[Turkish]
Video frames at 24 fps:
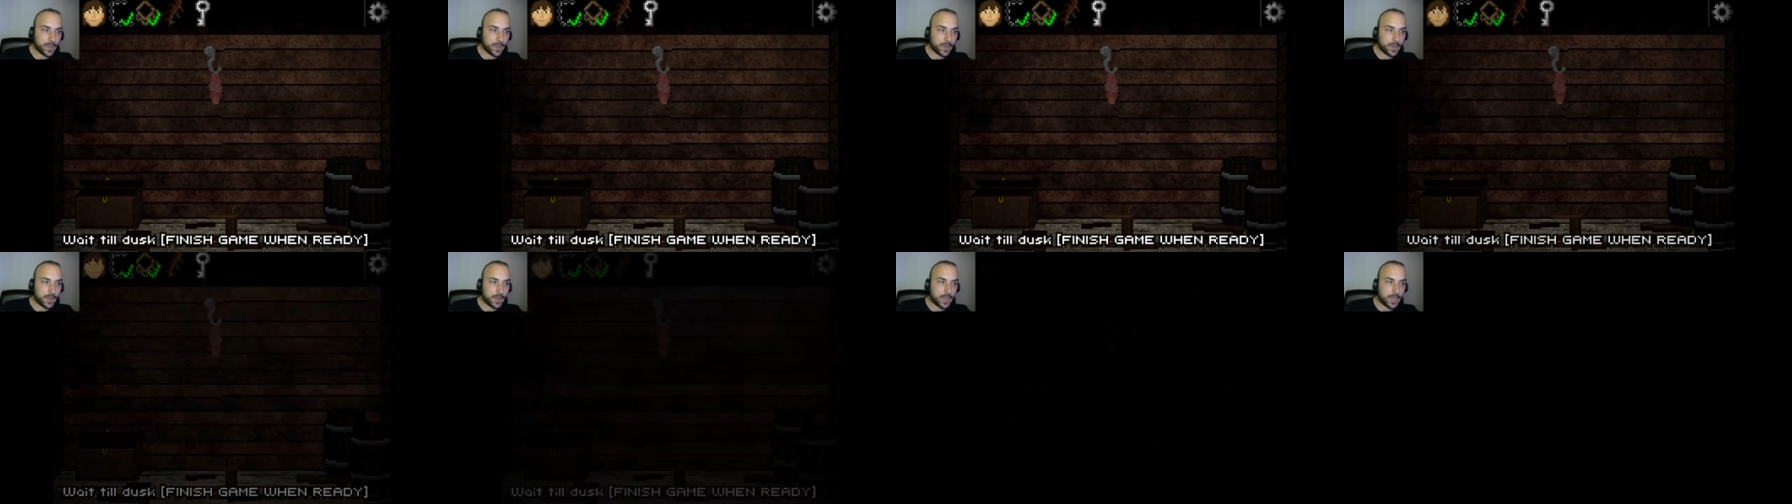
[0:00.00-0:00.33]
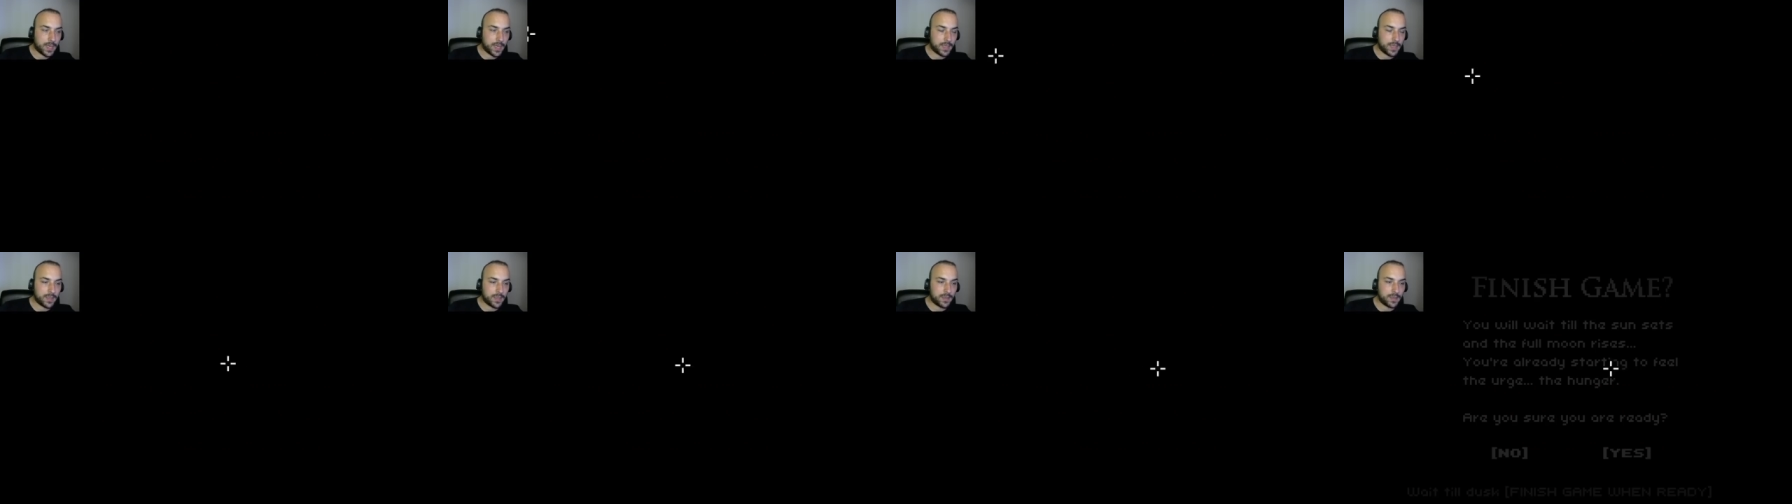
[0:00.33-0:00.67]

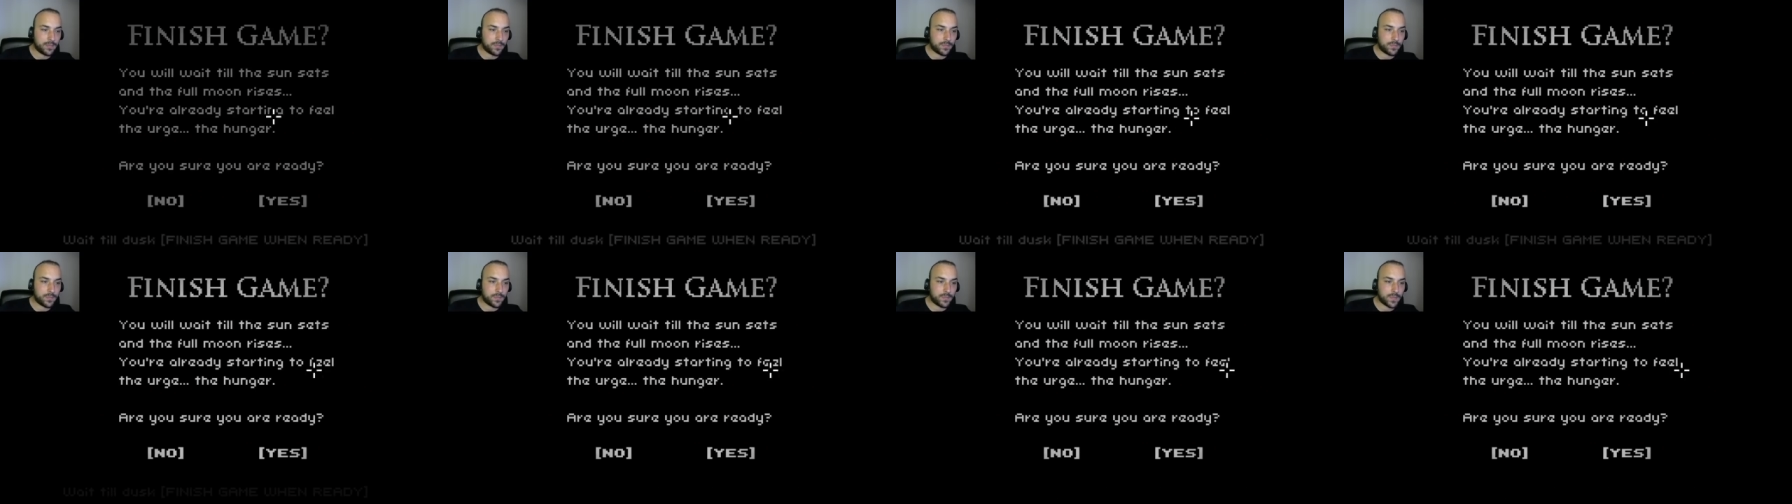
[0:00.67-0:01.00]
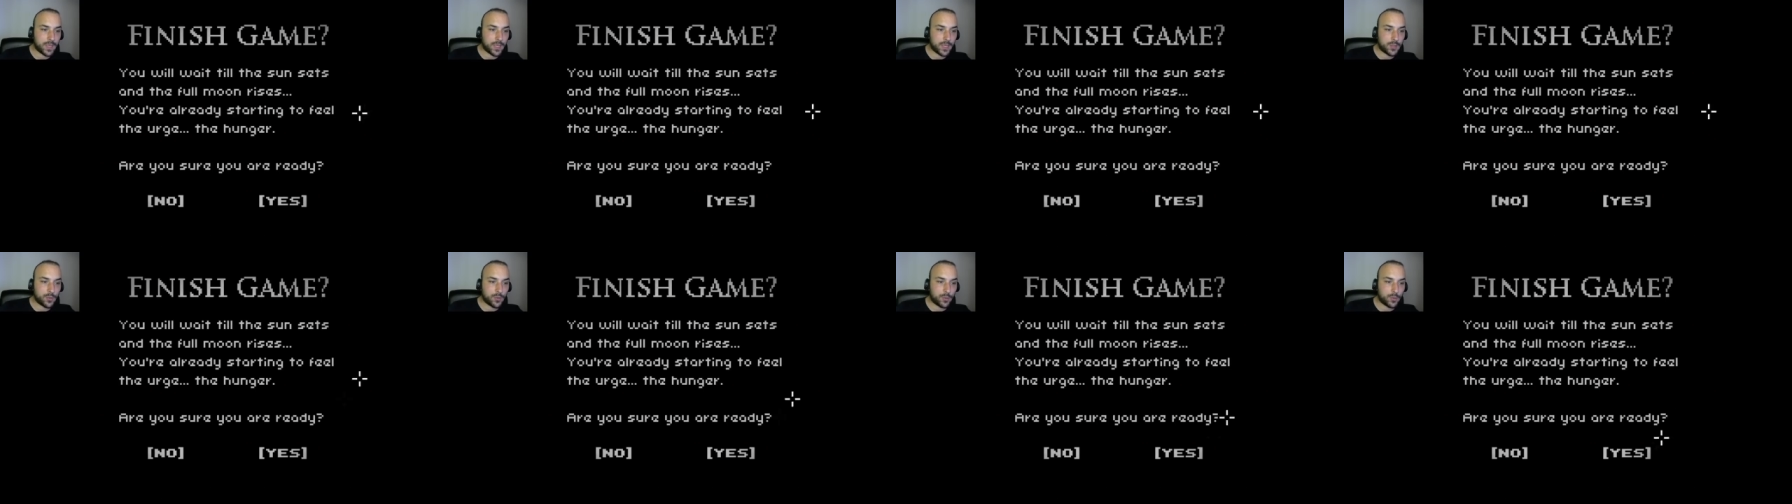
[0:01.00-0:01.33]
Hadi
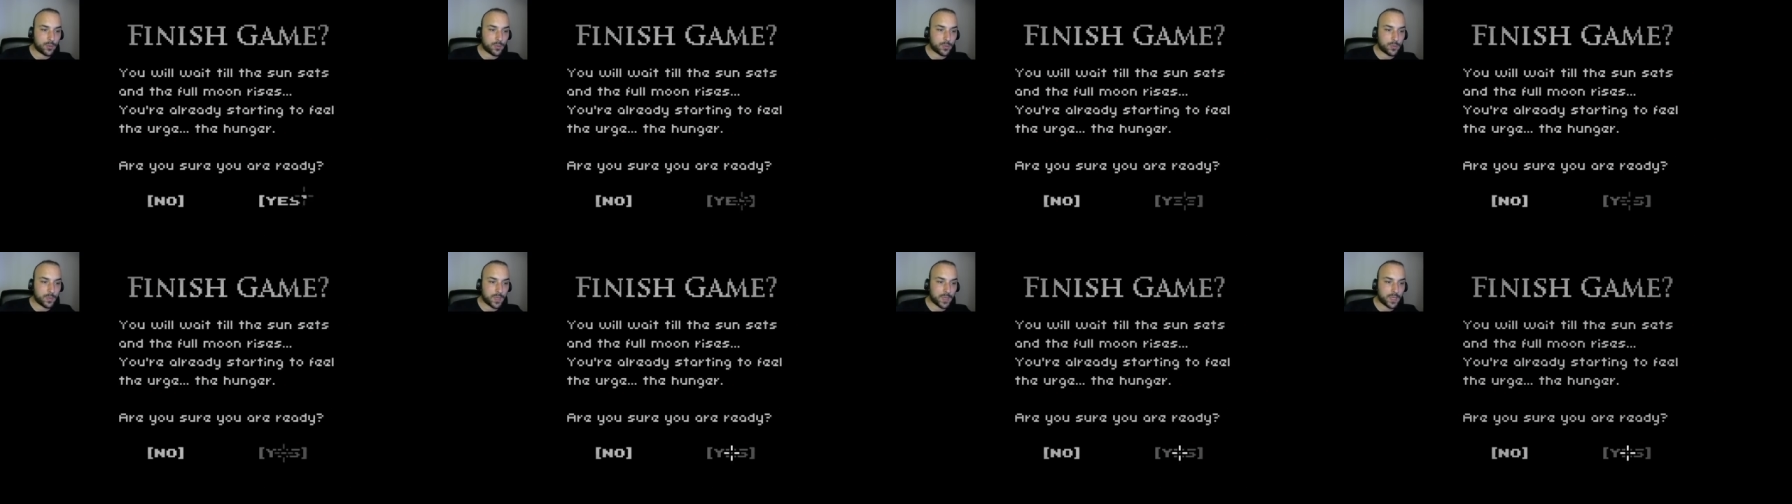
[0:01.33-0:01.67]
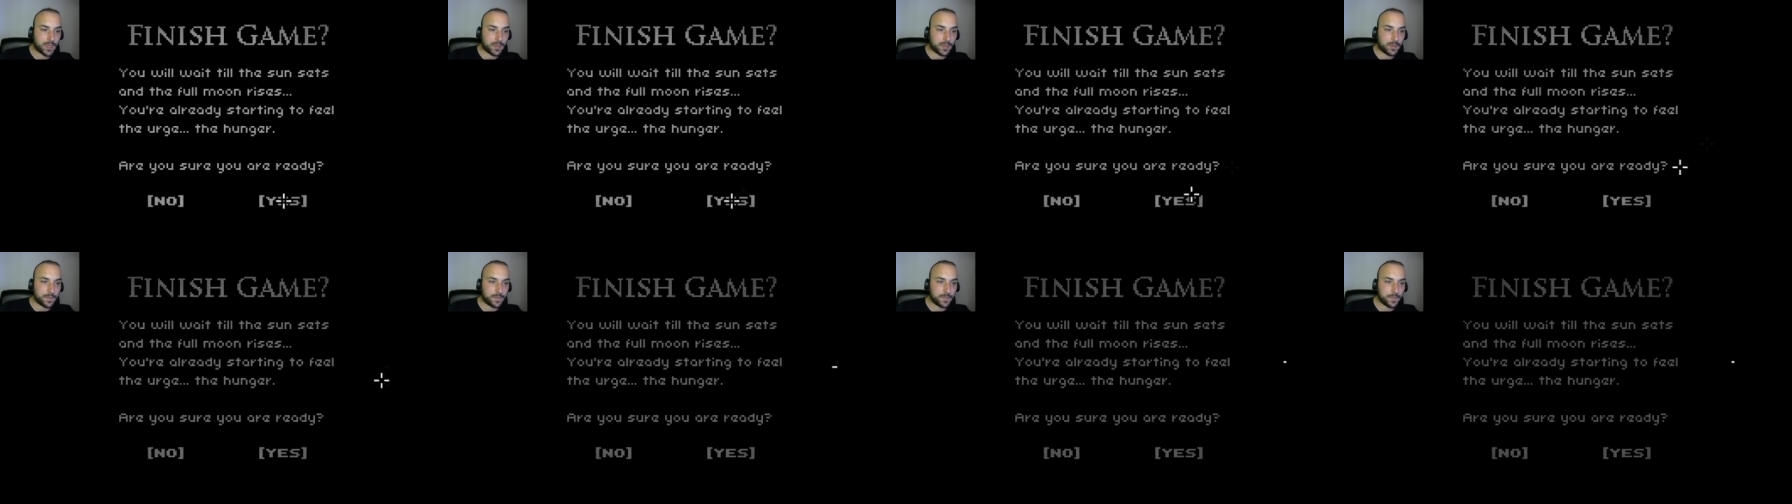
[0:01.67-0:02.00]
gece olsun
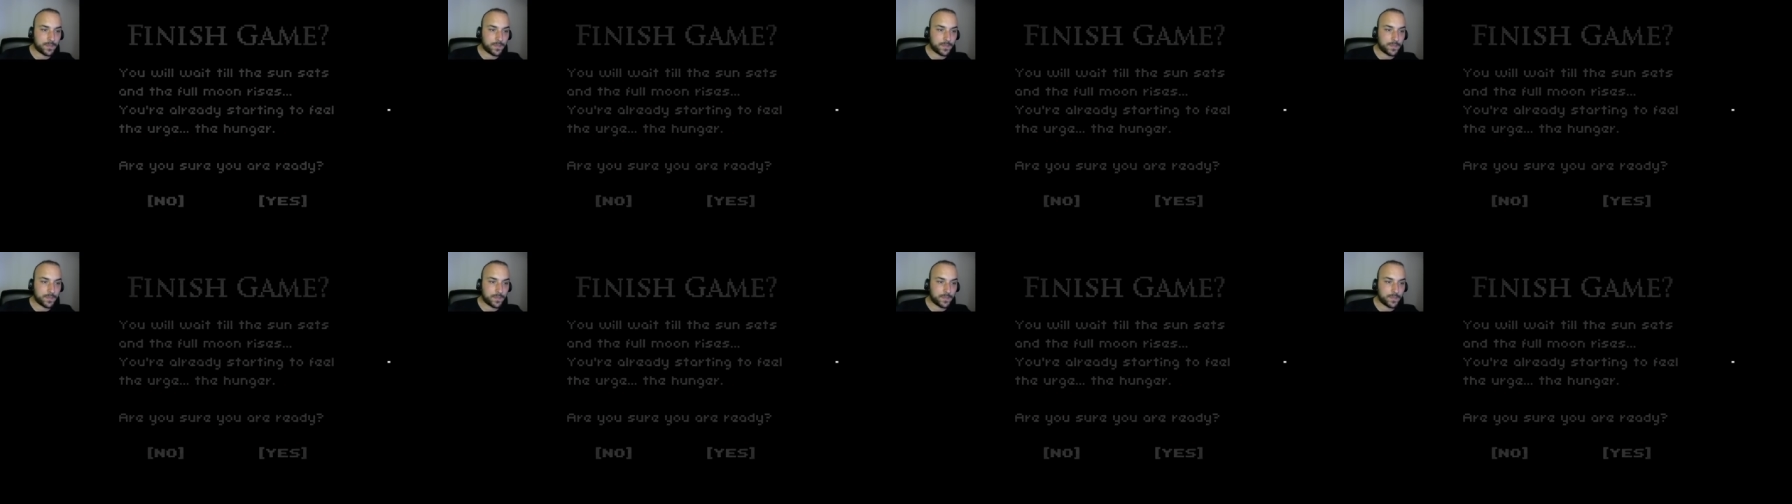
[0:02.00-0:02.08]
bakalım.